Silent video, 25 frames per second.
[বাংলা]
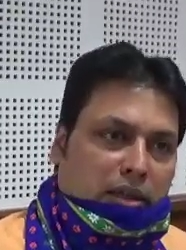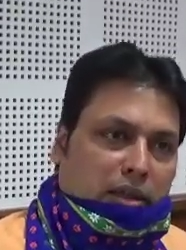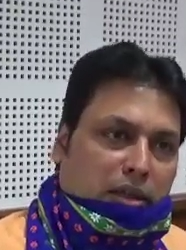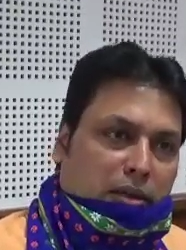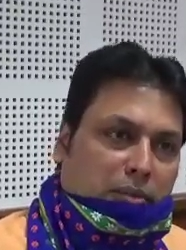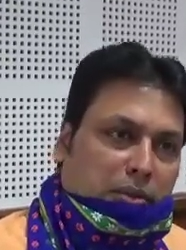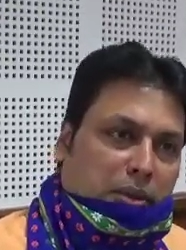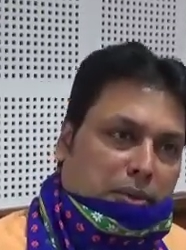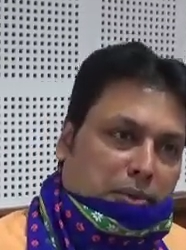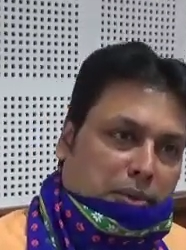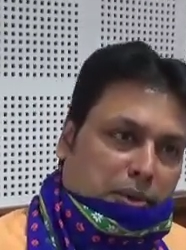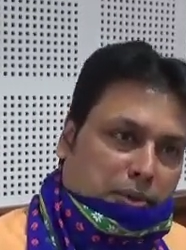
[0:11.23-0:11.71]

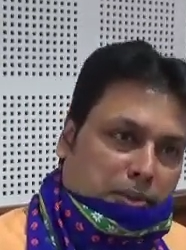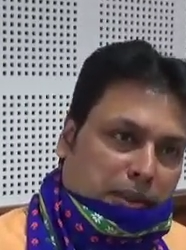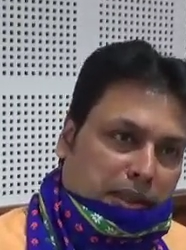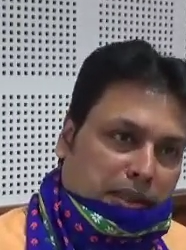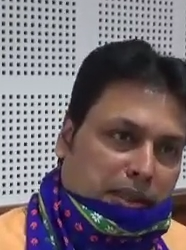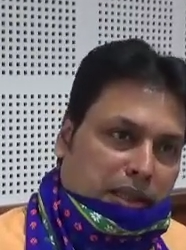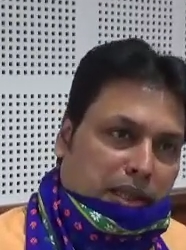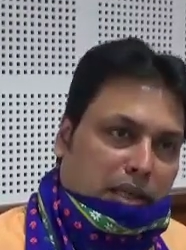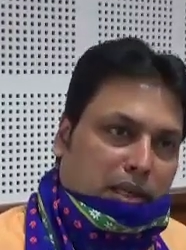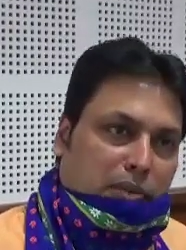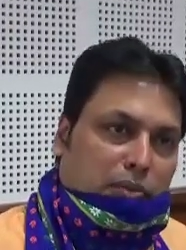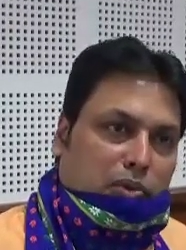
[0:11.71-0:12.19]
আমি
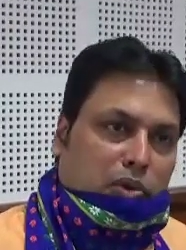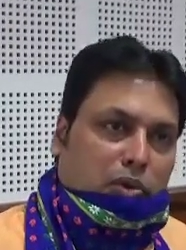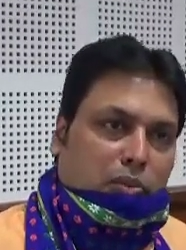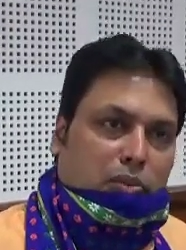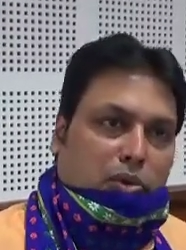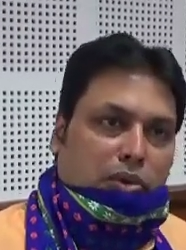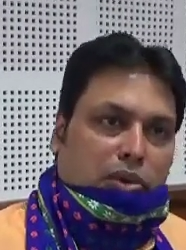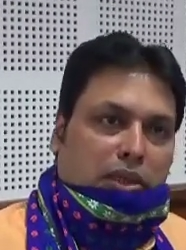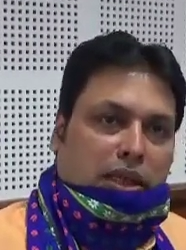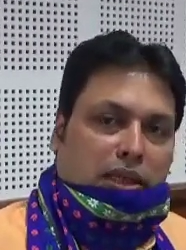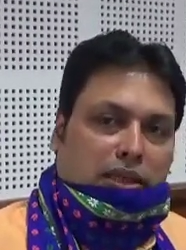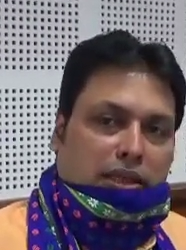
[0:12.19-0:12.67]
স্পেশালি বলবো
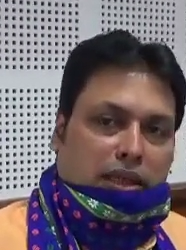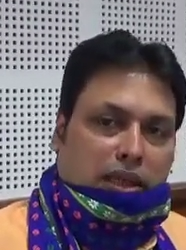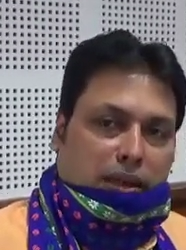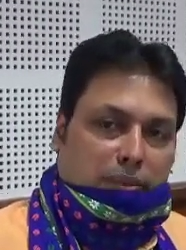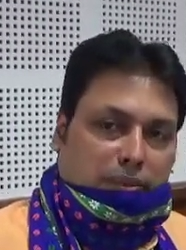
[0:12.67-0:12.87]
যাতে